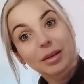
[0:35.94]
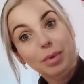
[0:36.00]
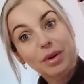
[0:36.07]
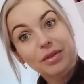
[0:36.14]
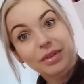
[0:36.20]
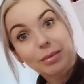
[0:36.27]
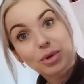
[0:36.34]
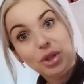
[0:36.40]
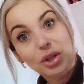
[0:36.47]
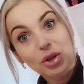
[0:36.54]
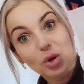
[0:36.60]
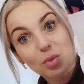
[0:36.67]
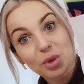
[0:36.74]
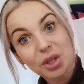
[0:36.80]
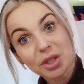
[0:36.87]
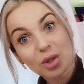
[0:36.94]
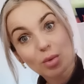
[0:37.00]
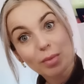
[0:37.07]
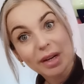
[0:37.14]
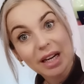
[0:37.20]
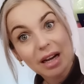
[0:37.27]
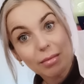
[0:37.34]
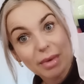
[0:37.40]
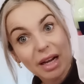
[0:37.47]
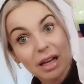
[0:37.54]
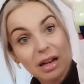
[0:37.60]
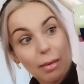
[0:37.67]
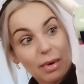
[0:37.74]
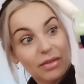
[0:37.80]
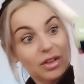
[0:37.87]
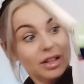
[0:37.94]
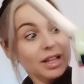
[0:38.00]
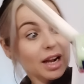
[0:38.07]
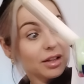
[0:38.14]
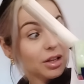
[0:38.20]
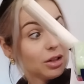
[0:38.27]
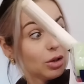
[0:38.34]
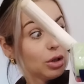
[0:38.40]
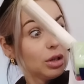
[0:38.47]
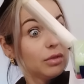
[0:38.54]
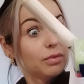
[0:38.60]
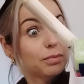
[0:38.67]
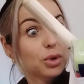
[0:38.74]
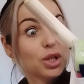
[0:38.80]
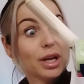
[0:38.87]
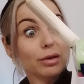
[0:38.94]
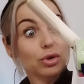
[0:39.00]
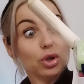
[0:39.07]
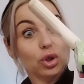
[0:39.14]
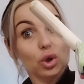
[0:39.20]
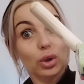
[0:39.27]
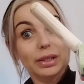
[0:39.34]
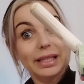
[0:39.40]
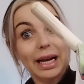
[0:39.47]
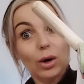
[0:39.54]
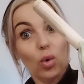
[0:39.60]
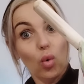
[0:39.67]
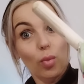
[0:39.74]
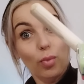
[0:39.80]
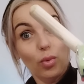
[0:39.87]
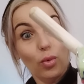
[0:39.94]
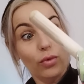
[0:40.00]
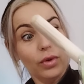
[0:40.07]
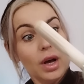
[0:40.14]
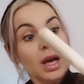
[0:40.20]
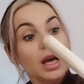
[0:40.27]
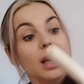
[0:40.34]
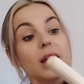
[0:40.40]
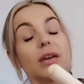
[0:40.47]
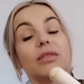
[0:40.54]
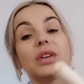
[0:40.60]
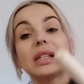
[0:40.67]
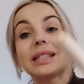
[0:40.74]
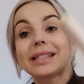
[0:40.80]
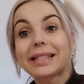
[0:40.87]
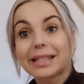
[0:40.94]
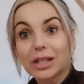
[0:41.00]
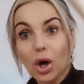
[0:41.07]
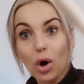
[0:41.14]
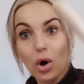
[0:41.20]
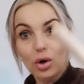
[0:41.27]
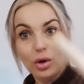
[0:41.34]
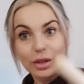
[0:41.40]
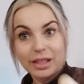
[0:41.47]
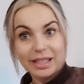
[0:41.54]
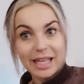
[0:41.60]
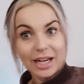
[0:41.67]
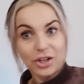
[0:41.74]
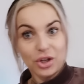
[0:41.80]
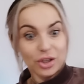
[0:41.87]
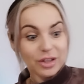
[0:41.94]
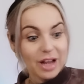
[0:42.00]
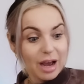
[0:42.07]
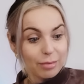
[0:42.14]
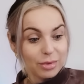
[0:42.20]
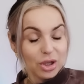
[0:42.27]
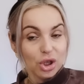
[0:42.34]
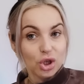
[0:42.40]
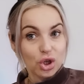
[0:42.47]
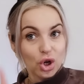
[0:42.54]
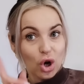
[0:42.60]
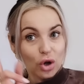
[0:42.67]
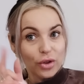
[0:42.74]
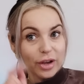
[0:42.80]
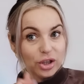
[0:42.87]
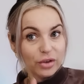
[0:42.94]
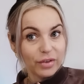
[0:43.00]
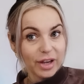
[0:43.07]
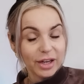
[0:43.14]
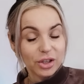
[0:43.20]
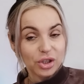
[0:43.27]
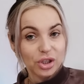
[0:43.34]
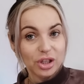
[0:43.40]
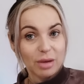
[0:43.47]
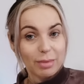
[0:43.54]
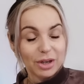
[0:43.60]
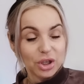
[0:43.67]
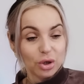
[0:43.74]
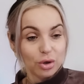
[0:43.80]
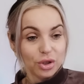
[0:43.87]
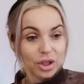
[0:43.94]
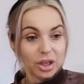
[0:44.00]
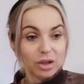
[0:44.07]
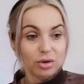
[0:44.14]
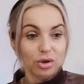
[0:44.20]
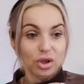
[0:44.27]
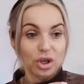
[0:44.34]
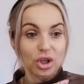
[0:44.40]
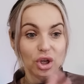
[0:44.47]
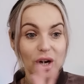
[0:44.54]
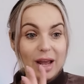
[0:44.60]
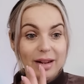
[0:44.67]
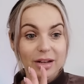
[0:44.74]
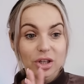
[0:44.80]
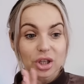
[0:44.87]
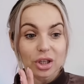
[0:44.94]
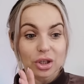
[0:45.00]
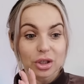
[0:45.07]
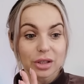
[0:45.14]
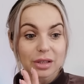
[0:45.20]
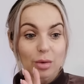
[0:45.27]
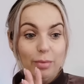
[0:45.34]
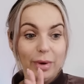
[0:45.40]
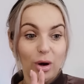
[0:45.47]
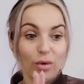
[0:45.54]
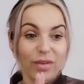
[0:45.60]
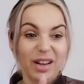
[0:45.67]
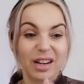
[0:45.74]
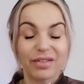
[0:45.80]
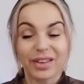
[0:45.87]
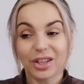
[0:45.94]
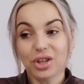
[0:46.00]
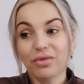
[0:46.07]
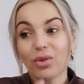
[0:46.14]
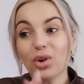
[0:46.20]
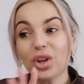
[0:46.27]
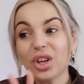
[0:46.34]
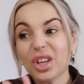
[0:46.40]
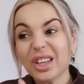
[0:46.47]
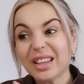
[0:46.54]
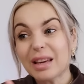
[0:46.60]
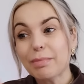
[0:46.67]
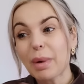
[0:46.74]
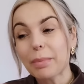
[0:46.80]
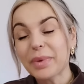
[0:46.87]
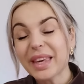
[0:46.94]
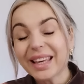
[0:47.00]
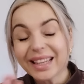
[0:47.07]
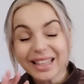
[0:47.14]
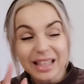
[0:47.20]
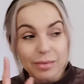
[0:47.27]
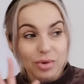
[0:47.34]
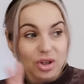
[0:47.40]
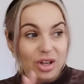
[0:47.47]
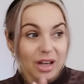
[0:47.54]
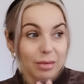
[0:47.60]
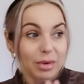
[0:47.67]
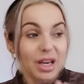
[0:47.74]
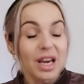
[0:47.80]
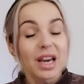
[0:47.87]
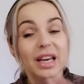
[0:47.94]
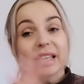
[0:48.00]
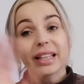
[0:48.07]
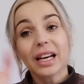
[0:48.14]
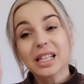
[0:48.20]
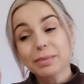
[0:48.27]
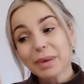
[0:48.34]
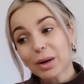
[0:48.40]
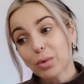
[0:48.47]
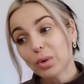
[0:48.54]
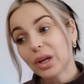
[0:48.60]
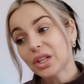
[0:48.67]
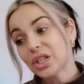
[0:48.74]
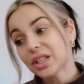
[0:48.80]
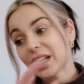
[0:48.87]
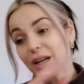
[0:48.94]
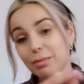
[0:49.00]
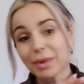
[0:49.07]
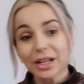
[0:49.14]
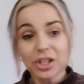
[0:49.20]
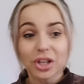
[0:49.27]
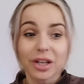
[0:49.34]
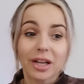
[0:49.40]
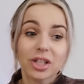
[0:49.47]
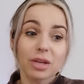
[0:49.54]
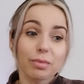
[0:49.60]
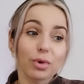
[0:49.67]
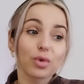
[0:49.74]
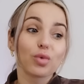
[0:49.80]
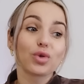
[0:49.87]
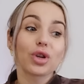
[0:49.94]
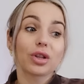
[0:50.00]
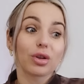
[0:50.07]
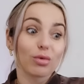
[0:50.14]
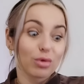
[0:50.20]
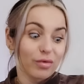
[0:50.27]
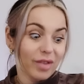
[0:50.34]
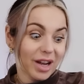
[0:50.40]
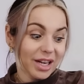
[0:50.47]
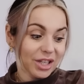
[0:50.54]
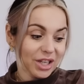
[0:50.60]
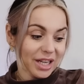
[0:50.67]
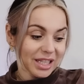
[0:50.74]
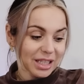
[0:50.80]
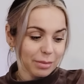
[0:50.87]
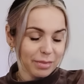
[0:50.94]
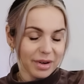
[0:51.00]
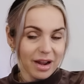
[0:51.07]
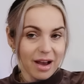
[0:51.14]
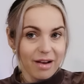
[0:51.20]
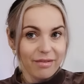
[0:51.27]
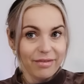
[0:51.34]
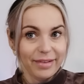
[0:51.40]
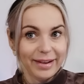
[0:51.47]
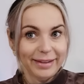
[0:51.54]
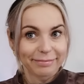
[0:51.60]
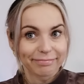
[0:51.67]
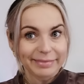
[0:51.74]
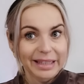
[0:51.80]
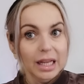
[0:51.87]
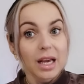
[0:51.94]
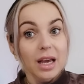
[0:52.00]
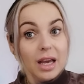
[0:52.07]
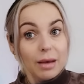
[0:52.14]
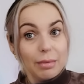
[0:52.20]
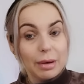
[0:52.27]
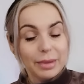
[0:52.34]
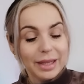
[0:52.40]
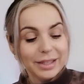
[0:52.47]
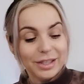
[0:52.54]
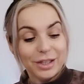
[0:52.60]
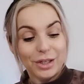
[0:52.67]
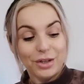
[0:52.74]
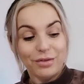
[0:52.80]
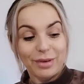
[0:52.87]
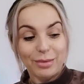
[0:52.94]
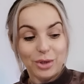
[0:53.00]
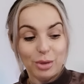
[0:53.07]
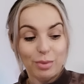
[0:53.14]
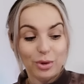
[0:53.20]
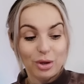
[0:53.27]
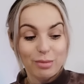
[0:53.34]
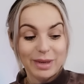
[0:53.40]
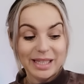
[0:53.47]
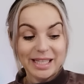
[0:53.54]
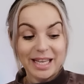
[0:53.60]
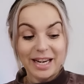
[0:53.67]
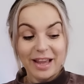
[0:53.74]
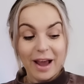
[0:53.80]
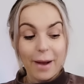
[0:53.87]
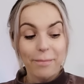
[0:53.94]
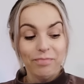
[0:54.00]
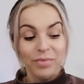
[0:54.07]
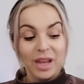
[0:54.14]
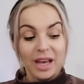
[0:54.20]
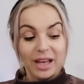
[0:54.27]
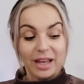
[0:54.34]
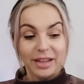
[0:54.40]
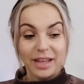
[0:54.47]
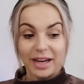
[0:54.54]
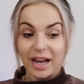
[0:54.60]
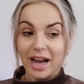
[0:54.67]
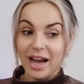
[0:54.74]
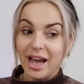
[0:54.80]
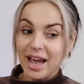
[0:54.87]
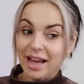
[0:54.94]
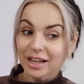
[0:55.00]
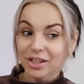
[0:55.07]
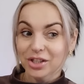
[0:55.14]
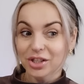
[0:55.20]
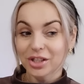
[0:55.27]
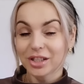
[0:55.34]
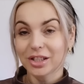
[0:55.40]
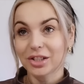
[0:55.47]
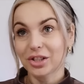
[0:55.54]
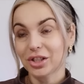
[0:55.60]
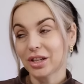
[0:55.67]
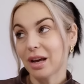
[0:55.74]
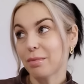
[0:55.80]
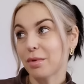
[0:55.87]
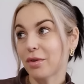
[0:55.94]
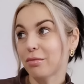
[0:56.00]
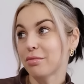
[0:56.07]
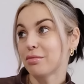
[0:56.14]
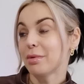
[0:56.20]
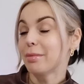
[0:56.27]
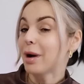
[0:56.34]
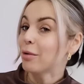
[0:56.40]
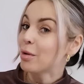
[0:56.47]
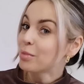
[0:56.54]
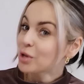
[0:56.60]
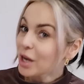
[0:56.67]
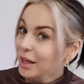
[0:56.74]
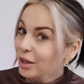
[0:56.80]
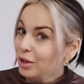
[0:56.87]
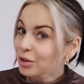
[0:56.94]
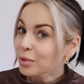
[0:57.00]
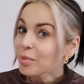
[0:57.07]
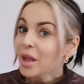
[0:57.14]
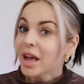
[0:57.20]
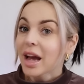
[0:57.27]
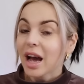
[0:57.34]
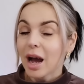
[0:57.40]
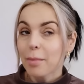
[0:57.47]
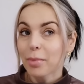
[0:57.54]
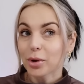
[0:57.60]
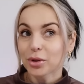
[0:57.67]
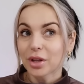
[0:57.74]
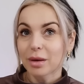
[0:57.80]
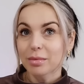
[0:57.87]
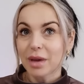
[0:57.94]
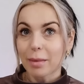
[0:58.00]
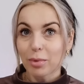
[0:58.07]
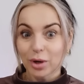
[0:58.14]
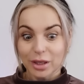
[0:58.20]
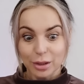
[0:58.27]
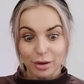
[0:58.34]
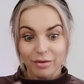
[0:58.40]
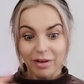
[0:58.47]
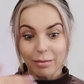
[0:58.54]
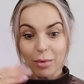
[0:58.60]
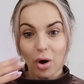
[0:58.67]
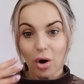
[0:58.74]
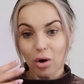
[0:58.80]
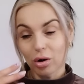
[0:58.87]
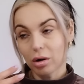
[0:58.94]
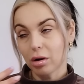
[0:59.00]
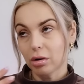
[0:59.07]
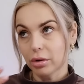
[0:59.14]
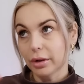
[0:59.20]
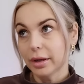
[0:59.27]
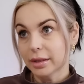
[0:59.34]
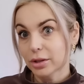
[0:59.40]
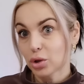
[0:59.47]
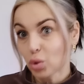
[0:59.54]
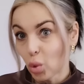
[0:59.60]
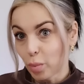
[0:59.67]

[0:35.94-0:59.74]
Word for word: Yy, powiem Wam, że te torby też są mega, mega naprawdę tanie, no i przydają się do zakupów. Więc co? Zaczynamy. Szkoda, że w Action nie ma czegoś takiego, że szklane rzeczy są pakowane w jakieś foliki, papierki przynajmniej. Jak spakujecie, tak macie, jak się potłucze, to już Wasza sprawa. Mam nadzieję, że Wam się podoba seria. E, taka action, że najpierw robimy mały przegląd, a potem ja pokazuję Wam haul, o ile coś